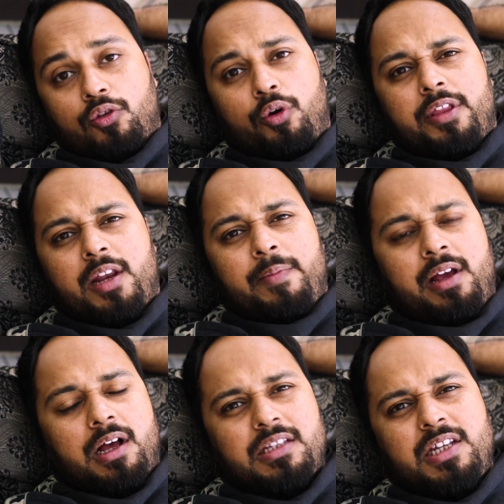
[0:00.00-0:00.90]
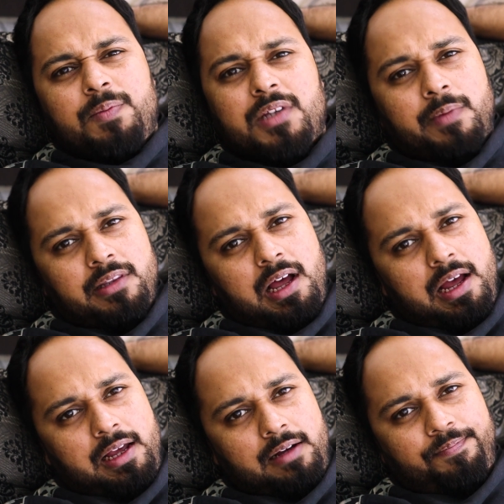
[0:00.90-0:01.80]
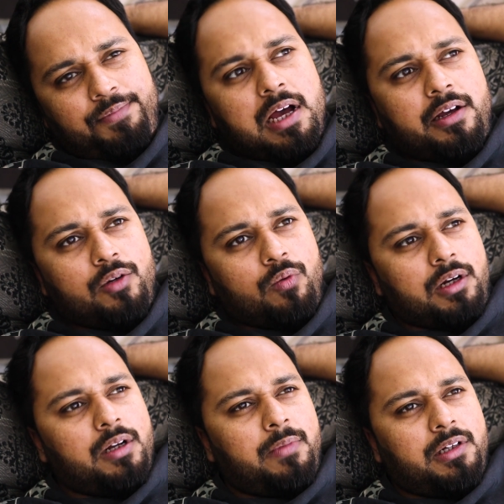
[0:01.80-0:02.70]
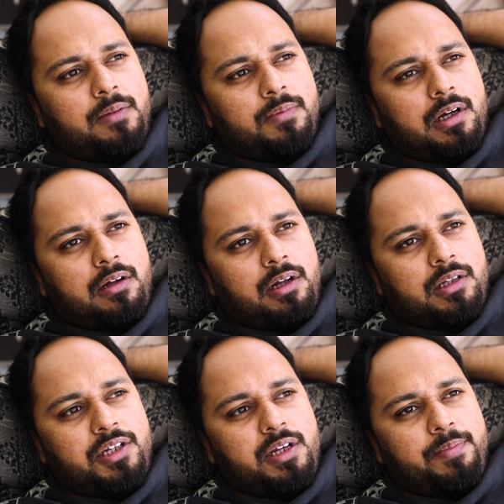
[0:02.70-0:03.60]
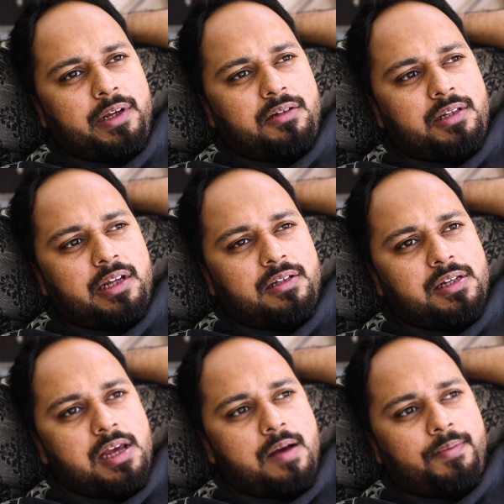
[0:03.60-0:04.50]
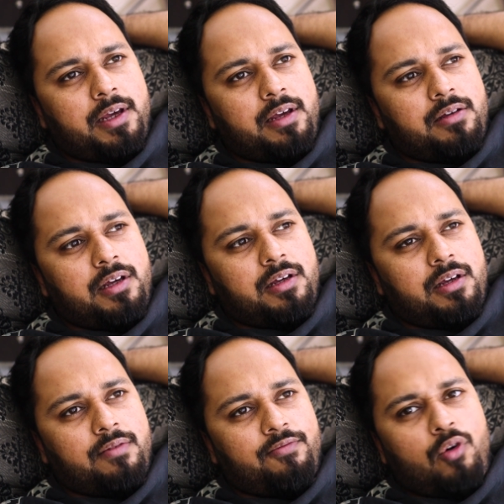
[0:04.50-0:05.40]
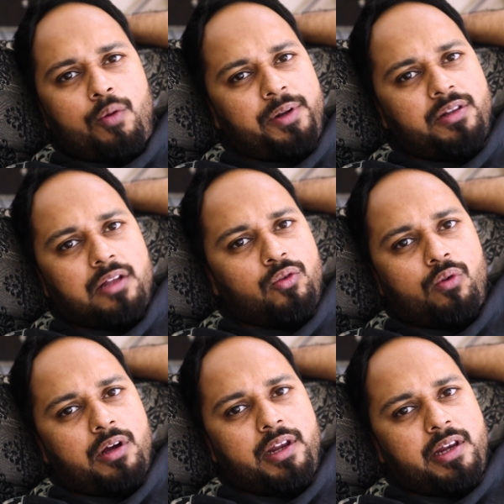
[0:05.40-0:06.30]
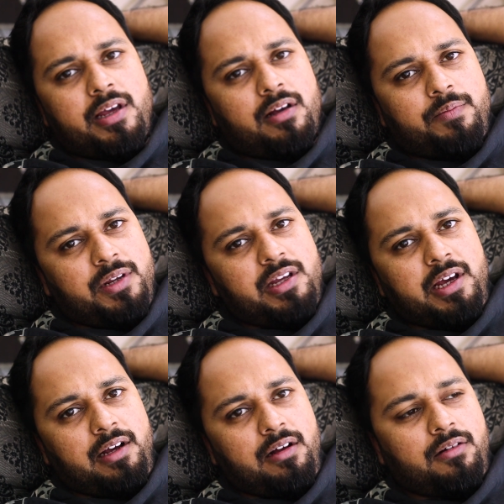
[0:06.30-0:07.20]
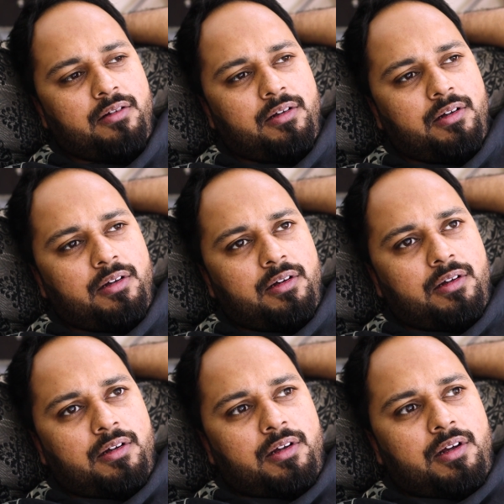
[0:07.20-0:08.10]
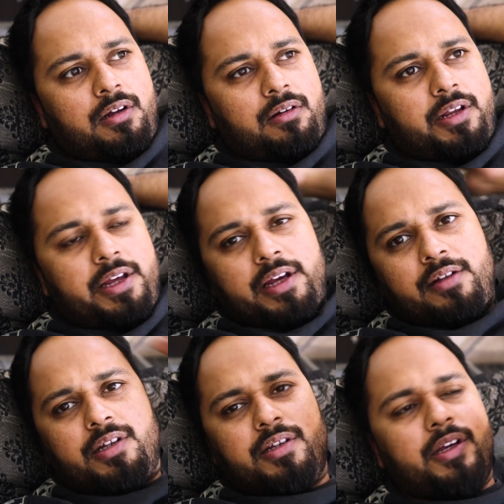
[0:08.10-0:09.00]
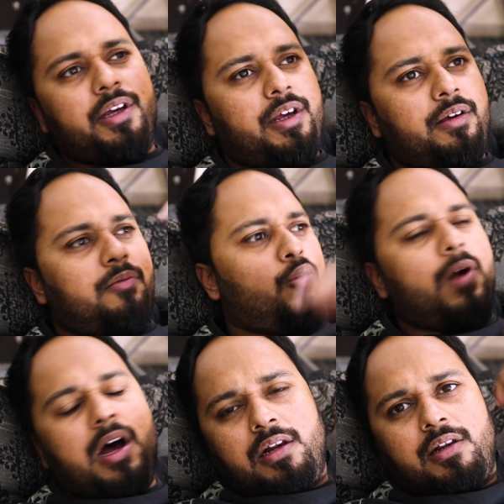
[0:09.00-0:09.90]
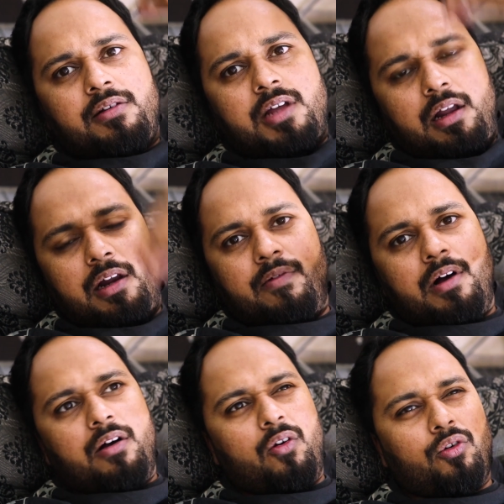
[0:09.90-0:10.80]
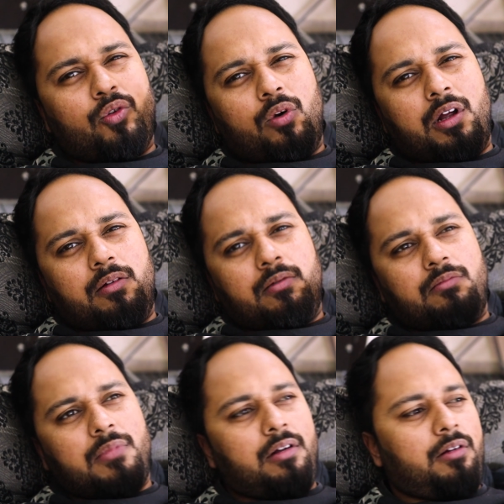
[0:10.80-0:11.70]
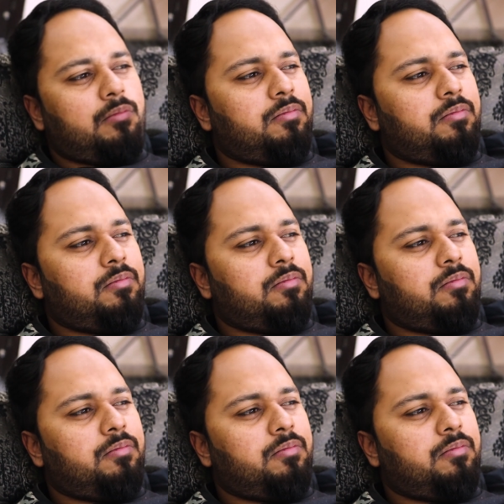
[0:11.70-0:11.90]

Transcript: थोड़ी देर में एक अजीब सा बंदा आया दाखिल हुआ ना मतलब अजीब इन सेंस के आप कहेंगे कि वो अपने दांतों के लिए कभी नहीं आएगा ठीक है जैसे कि रुमाल डाला हुआ और थोड़ा आ,